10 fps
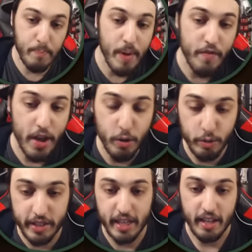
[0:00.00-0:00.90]
E
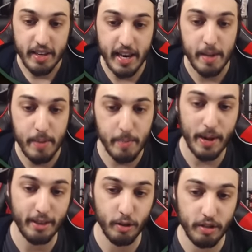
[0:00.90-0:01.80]
benvenuti nelle Bill
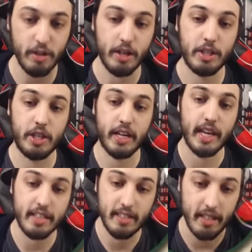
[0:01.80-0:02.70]
Battle di oggi,
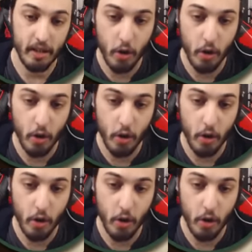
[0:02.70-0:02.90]
ragazzi.